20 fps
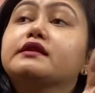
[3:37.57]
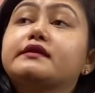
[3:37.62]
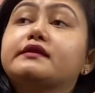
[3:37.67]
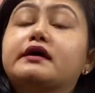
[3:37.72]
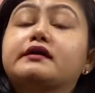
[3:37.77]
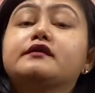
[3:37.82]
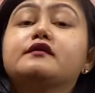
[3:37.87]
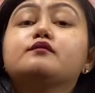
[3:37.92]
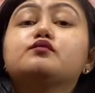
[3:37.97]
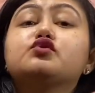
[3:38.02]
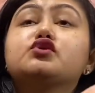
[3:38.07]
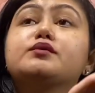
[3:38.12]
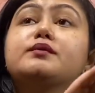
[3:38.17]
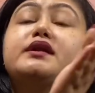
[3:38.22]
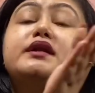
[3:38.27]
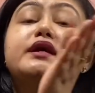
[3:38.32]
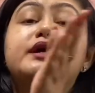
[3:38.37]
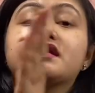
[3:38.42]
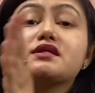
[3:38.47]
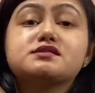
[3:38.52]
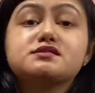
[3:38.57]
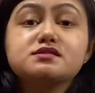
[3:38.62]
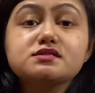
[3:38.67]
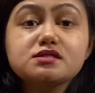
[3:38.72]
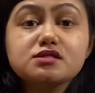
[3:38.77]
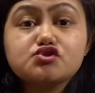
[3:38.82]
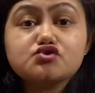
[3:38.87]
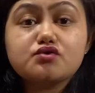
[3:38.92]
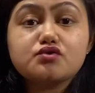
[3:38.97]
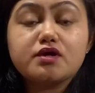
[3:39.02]
তাদের মধ্যে আবার
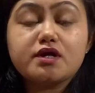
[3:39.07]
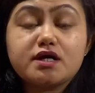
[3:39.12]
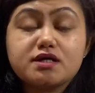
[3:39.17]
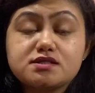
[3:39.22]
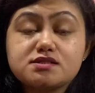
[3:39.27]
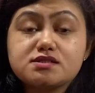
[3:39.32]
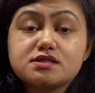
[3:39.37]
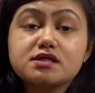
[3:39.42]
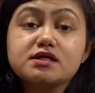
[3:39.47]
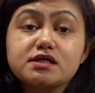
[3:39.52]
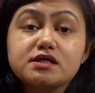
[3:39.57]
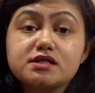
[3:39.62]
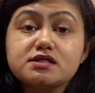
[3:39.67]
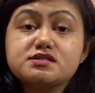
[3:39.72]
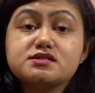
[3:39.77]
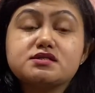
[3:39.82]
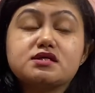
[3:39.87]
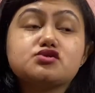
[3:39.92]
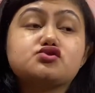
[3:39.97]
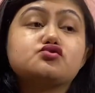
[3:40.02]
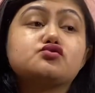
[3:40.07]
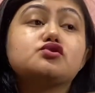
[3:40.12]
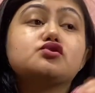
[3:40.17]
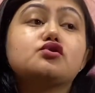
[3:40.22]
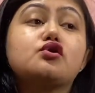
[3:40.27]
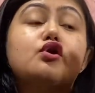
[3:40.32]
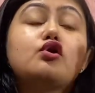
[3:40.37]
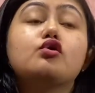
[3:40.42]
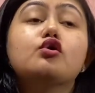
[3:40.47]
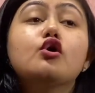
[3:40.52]
নার্সিংয়ে চলে আসছে গার্লসরা যদি
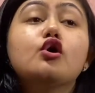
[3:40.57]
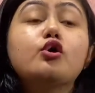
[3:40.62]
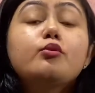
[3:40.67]
হও